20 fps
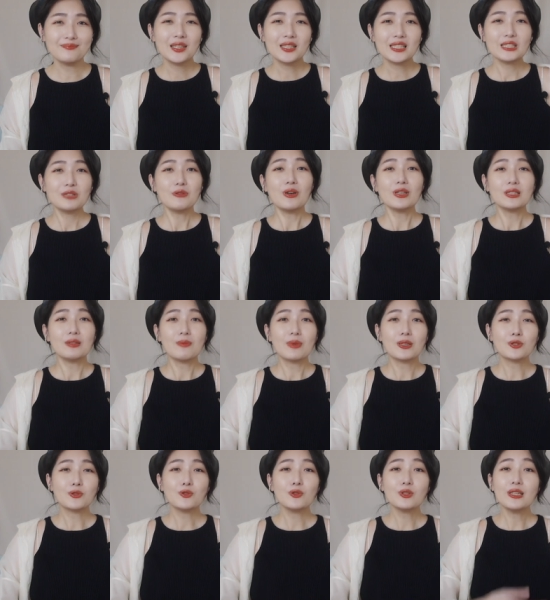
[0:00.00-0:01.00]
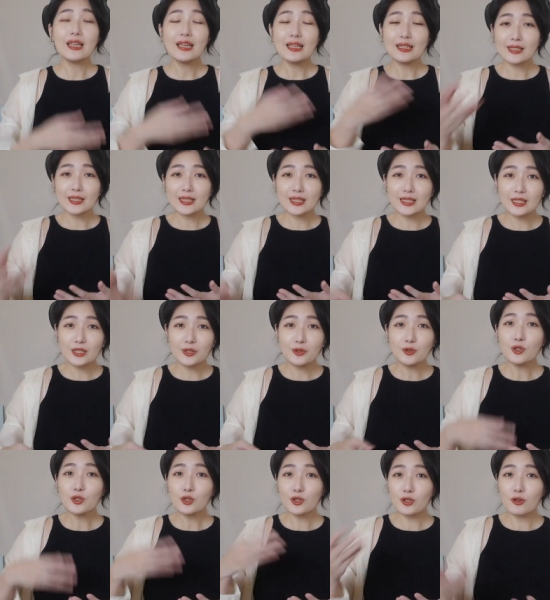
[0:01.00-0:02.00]
希望你们去练习，
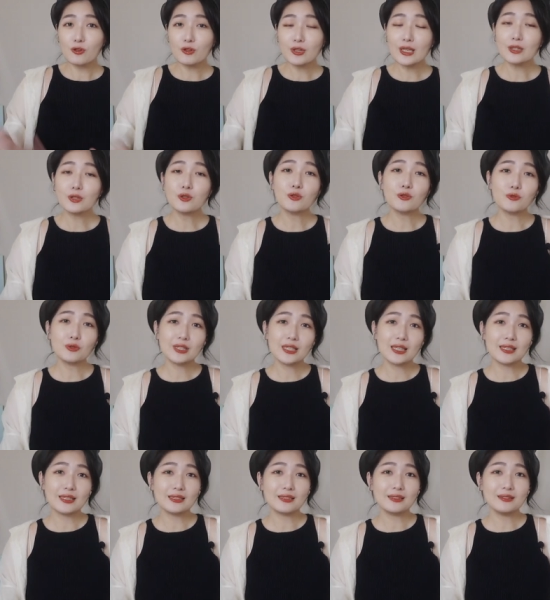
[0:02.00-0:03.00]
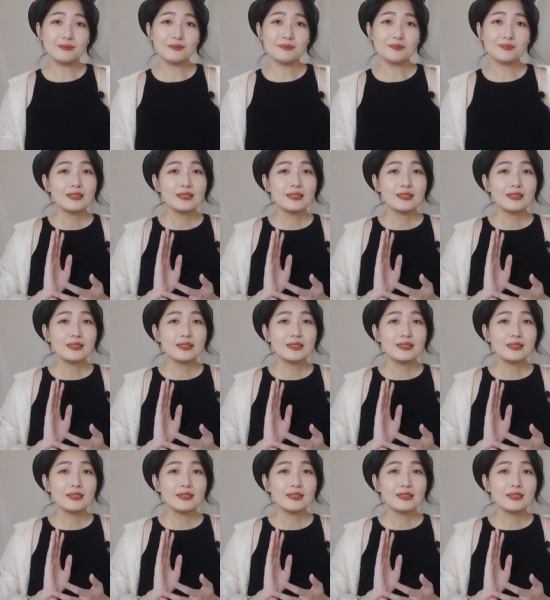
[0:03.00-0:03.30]
去熟练图层。